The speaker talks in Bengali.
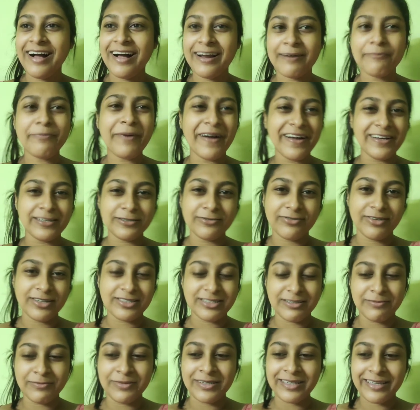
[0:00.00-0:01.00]
আর পায়েস
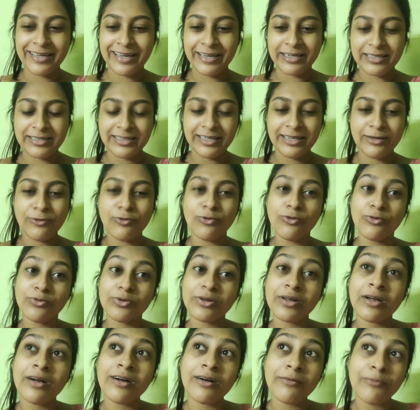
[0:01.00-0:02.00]
ফায়েস এমনি কেক টেক ও
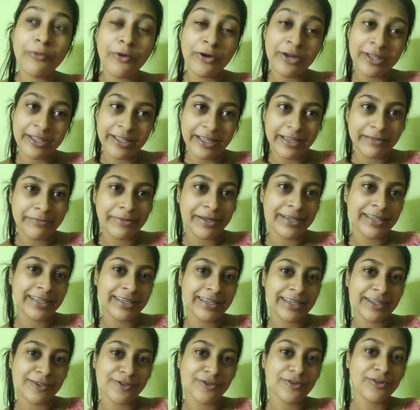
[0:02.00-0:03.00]
বনি কেক
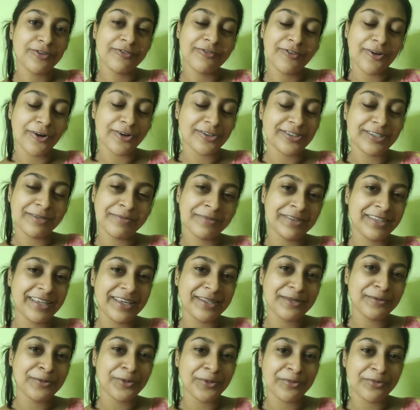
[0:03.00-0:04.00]
বানিয়ে এনেছিল ওই ব্লগটা আমি
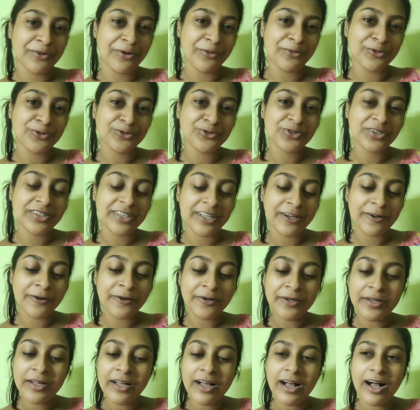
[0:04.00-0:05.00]
দিয়ে দেবো তোমরা অবশ্যই
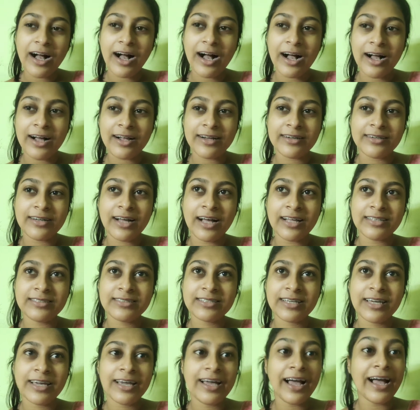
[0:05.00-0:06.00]
দেখো আর
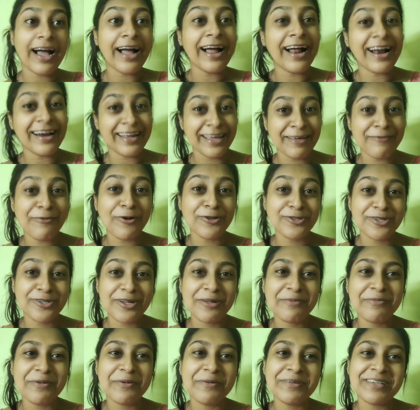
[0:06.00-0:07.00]
আজকে আর এই বছর
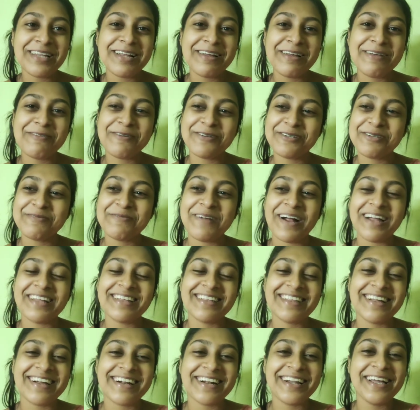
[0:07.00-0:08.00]
আমি ভেবেছিলাম এই বছর
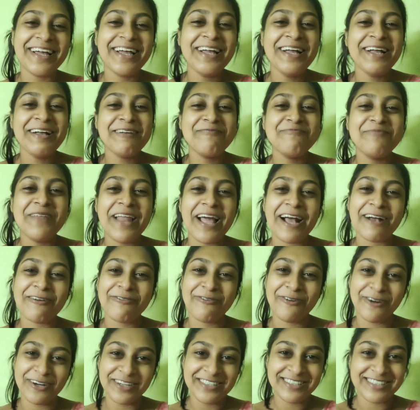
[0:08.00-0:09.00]
বাড়িতে থাকলে ব্ল্যাক
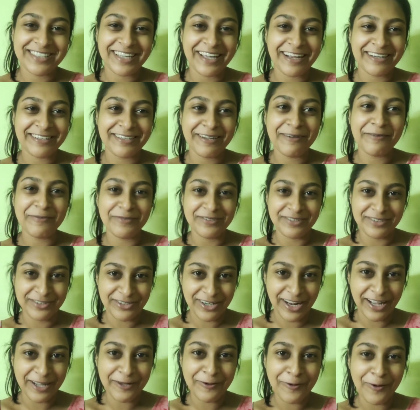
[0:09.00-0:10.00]
ফরেস্ট কেকটা
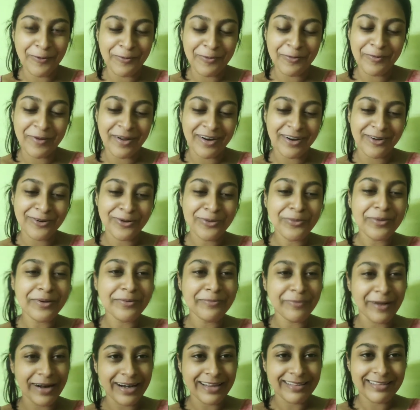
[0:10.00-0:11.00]
ট্রাই করবো বানানোর
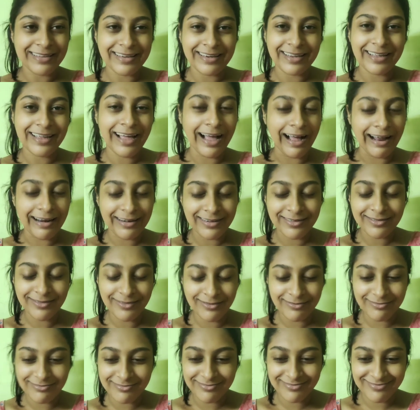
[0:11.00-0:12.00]
বাট বাড়িতে নেই আর
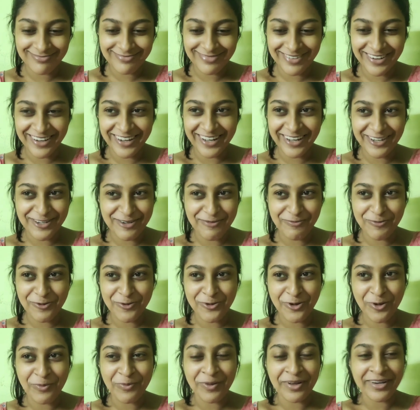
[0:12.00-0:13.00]
এইসব তো
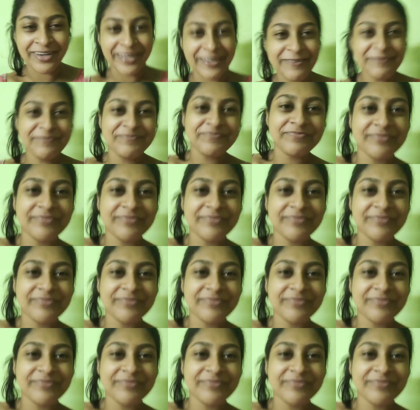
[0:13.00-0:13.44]
সবাই নেই